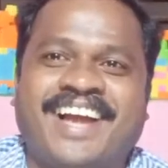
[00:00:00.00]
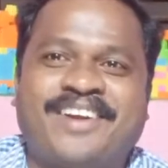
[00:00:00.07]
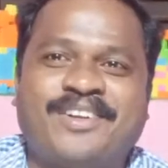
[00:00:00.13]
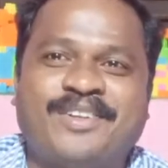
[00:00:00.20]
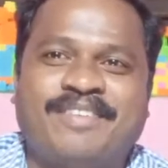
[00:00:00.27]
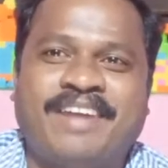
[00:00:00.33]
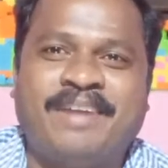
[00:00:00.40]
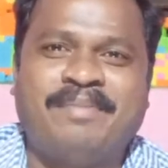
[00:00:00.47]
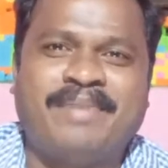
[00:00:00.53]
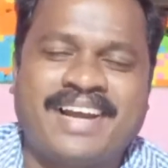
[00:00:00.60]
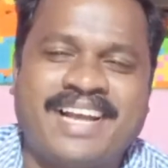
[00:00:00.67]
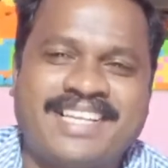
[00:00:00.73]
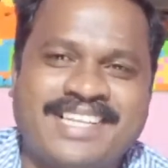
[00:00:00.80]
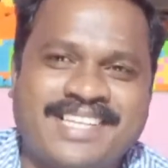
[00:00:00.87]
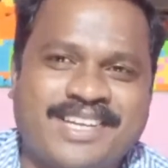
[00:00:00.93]
கொஞ்சம் வெயிட்
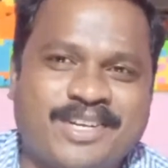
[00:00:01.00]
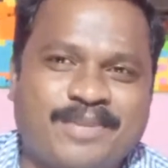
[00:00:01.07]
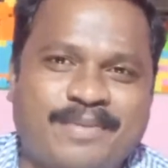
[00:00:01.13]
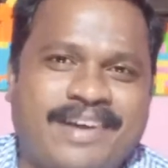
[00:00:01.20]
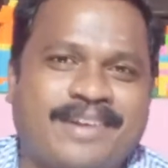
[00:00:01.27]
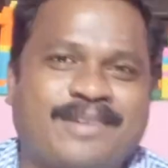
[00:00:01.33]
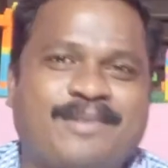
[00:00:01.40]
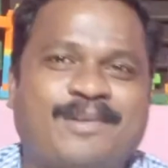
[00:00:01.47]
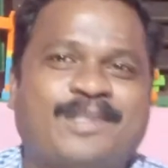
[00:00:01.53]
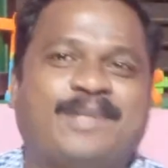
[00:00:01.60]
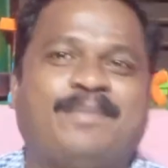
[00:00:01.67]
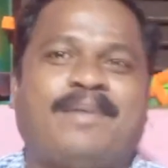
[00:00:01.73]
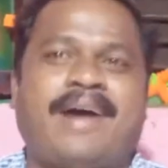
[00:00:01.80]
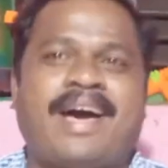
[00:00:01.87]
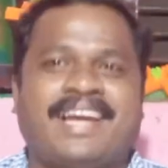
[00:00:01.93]
பண்ணுறீங்களா சஞ்சய்குமார்
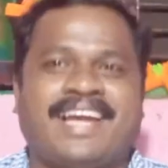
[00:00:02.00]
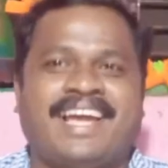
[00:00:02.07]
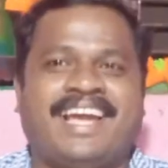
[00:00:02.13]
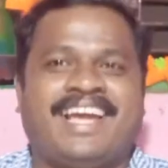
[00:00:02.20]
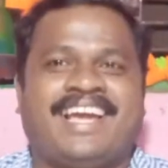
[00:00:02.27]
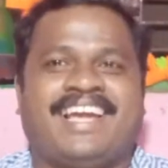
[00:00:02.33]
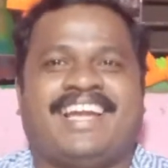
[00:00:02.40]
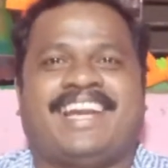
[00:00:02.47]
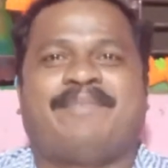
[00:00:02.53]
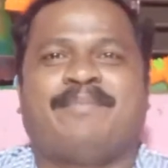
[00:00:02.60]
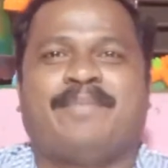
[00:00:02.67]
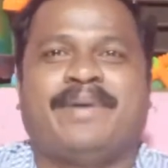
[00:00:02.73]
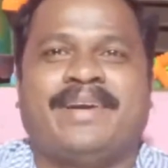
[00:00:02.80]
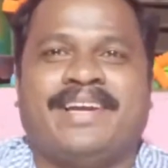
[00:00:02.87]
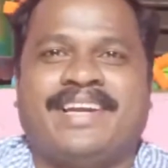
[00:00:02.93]
கொஞ்சம் பாருங்கள்
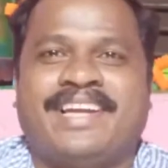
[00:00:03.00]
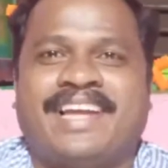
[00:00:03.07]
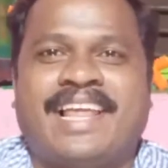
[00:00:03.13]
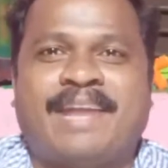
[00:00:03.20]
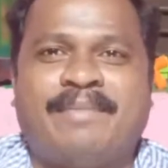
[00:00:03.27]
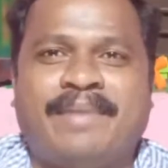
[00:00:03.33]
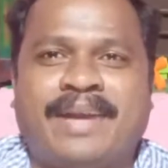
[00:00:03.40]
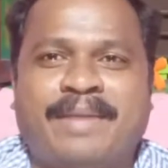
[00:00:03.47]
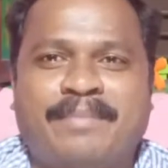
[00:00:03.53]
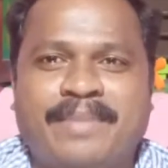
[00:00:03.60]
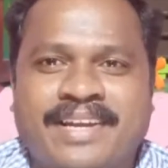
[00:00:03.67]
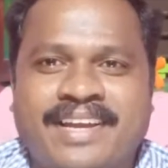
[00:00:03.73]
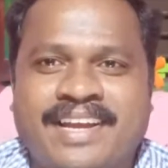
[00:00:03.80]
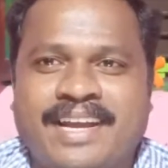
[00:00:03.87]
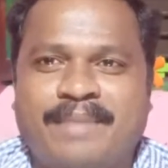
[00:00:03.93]
நம்ம எல்லாருமே
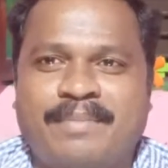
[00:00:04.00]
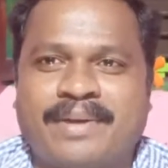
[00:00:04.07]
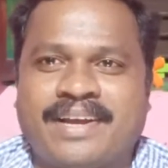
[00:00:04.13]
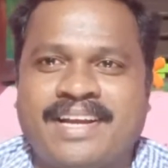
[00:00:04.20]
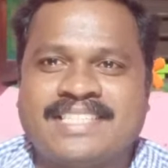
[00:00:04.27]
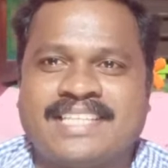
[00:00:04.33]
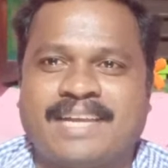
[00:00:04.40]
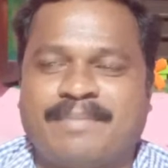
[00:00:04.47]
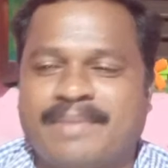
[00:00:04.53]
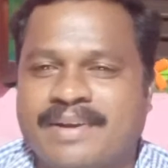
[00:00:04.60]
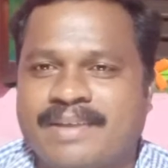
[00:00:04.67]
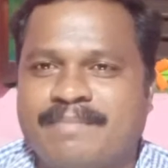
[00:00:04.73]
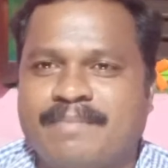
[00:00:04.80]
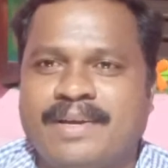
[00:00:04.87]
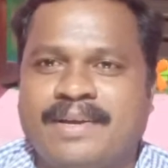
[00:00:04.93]
நம்ம கே நம்ம கேர்ள்ஸ் நம்ம
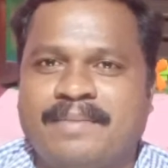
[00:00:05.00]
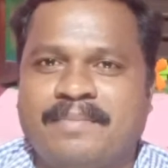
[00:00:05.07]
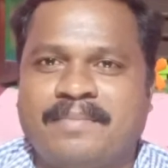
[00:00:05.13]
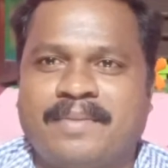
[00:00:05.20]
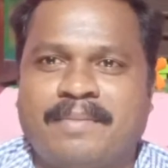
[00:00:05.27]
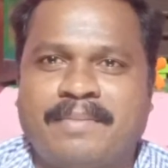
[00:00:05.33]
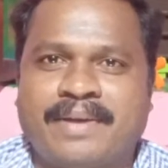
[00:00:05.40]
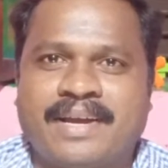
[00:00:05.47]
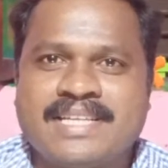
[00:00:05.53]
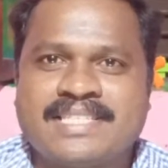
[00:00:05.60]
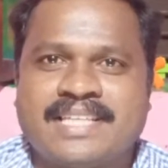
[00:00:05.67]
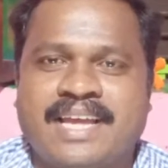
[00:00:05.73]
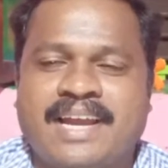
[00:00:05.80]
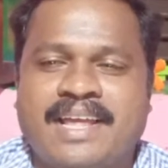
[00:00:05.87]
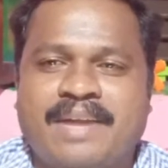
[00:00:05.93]
நம்ம நம்ம கேர்ள்ஸ்
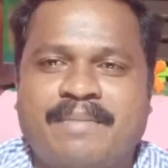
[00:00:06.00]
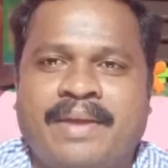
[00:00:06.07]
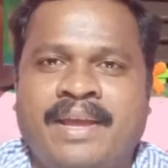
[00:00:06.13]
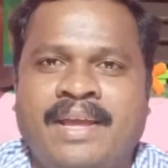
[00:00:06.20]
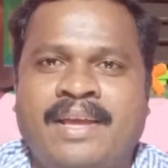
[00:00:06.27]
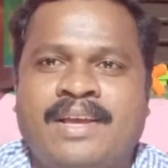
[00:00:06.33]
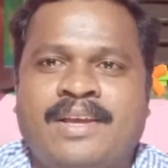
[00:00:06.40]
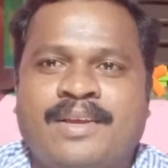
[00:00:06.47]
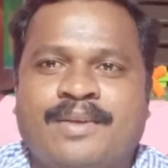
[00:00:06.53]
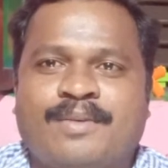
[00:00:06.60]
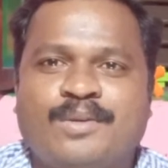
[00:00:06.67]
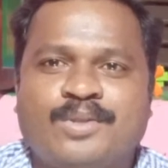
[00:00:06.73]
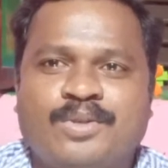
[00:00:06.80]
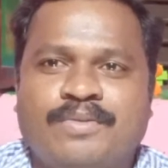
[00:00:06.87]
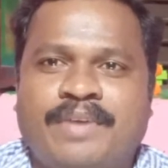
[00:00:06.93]
தான் எல்லாருமே
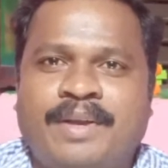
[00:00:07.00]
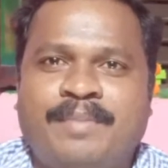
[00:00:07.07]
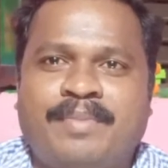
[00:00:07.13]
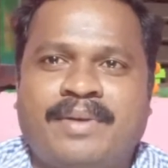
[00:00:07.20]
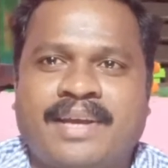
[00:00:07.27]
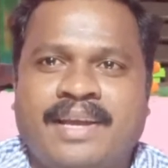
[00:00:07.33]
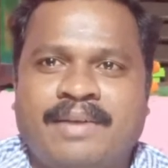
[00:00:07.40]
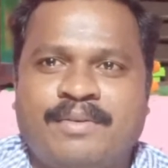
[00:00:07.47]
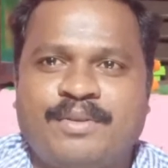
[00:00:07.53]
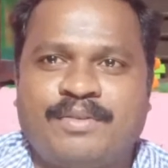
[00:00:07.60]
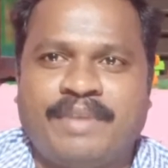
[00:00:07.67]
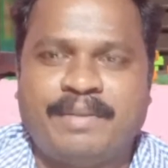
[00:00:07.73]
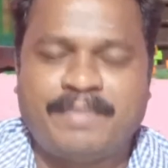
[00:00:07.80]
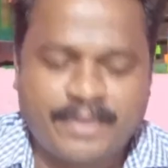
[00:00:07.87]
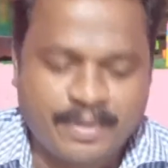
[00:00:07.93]
கொஞ்சம் வெயிட் பண்ணுங்கள்
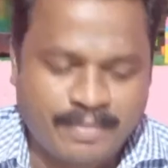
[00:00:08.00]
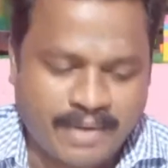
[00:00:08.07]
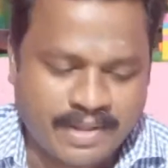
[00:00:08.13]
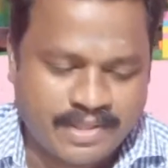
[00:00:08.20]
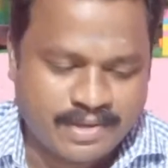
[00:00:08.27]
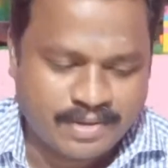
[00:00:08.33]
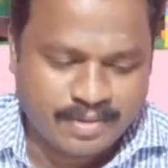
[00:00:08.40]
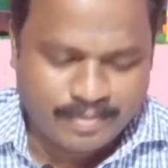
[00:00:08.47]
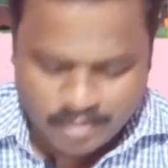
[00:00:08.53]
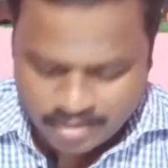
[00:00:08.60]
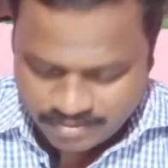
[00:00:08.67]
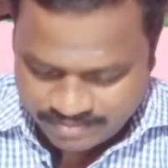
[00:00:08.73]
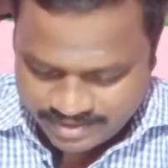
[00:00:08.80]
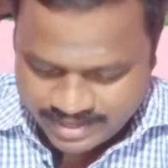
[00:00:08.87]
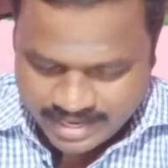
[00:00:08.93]
கொஞ்சம் வெயிட் பண்ணி கூட பார்த்துட்டு கூட
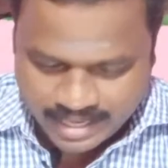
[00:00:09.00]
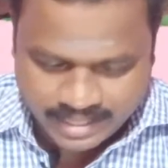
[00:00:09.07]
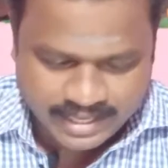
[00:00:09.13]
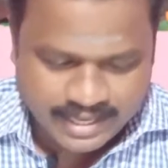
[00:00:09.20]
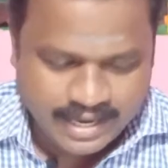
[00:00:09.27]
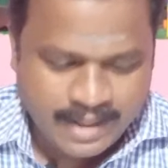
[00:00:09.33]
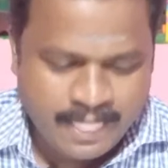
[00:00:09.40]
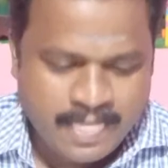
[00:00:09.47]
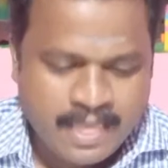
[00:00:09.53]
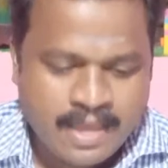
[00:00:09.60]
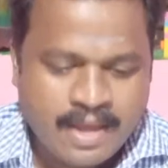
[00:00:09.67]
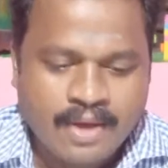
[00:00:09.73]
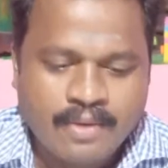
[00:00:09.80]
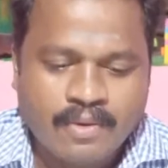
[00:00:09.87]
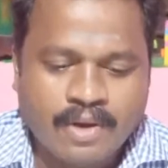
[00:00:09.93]
போங்க ஃப்ரீயாக இருந்தீங்கன்னா
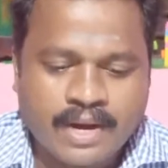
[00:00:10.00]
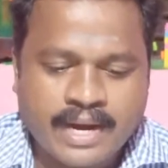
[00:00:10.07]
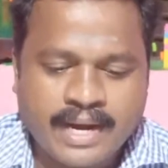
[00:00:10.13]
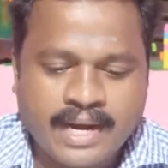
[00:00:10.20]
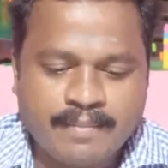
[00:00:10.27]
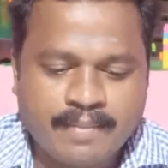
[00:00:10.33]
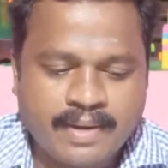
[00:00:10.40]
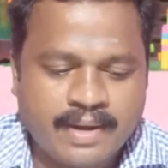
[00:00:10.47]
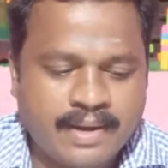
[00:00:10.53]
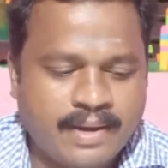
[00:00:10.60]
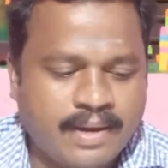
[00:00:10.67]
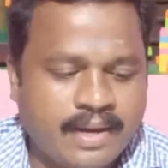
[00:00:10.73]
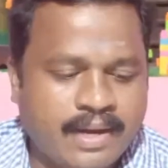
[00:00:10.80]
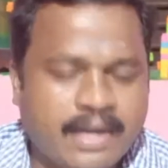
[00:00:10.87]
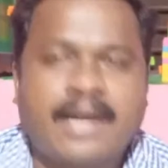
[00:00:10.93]
ஓகே நம்ம
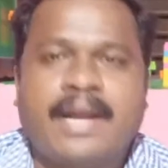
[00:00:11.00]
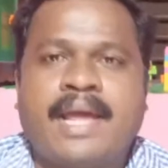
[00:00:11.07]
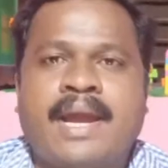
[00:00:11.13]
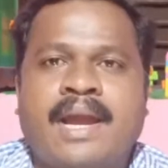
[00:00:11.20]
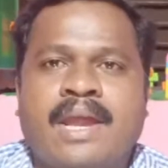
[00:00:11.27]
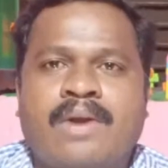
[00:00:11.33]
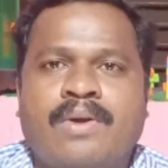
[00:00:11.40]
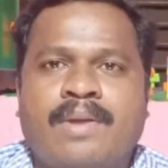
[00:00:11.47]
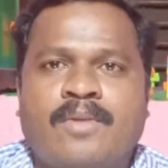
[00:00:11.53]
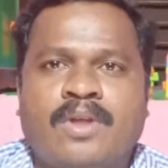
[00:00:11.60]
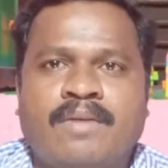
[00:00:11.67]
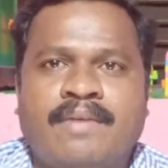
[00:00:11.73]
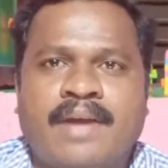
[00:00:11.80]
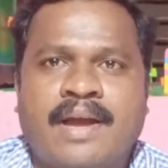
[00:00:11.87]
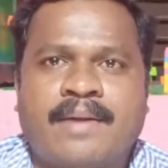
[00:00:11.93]
நேரில் என்னுடைய
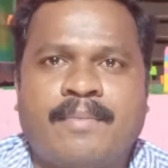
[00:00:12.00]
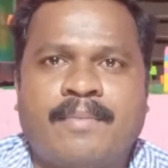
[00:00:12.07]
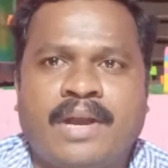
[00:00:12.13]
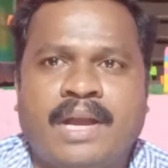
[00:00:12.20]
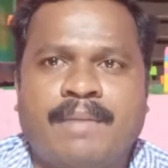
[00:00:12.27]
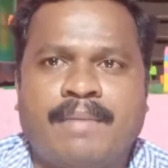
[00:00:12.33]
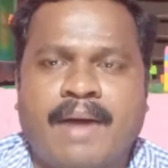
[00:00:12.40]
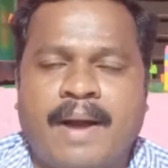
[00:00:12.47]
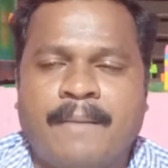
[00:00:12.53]
முதல் வேணாக்கு போயிடலாமா